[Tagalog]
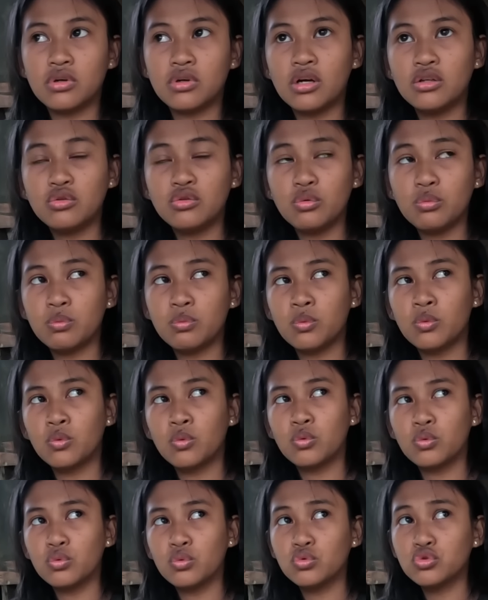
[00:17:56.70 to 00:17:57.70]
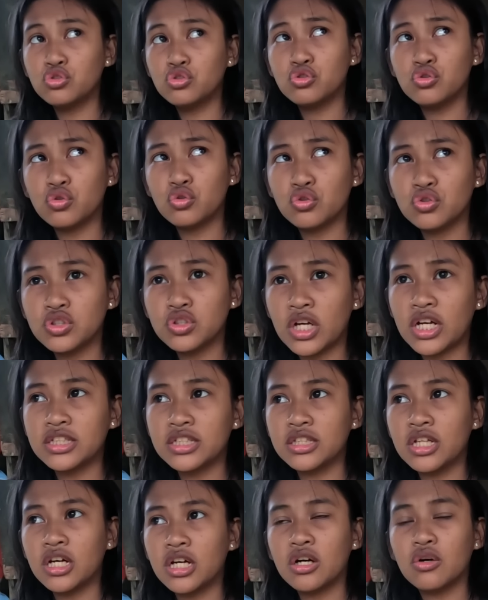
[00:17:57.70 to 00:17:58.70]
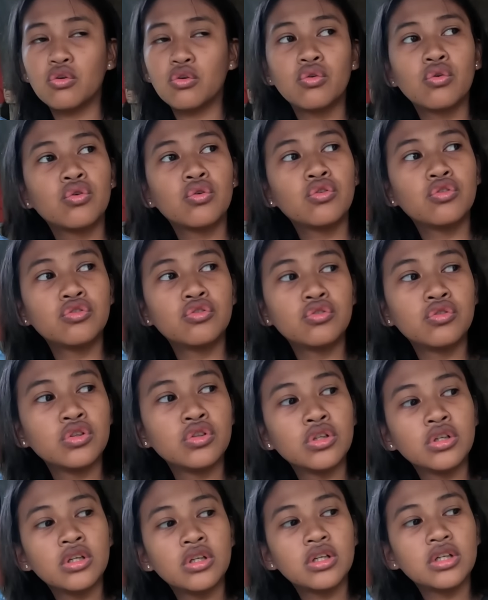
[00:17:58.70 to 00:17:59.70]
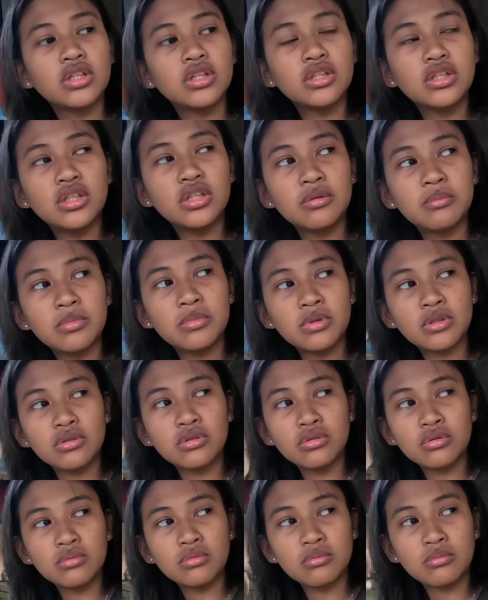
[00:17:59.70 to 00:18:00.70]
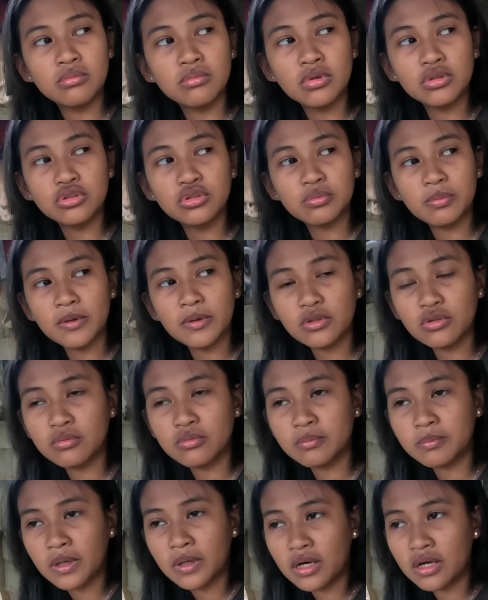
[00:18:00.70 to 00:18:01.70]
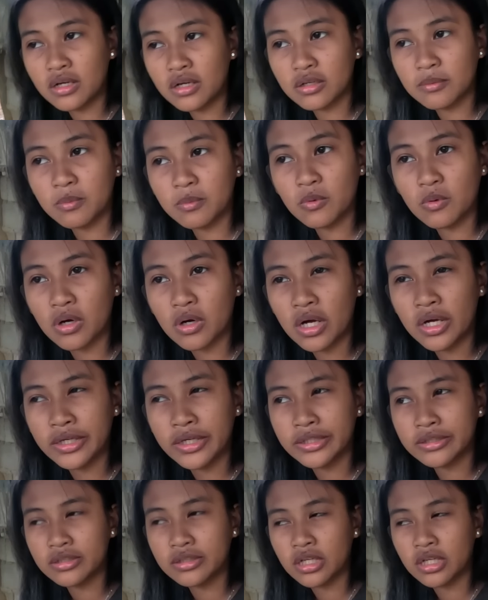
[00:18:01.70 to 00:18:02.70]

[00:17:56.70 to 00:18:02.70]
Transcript: Ano po, gusto ko sana kung hindi man matupad yung pangarap ko kahit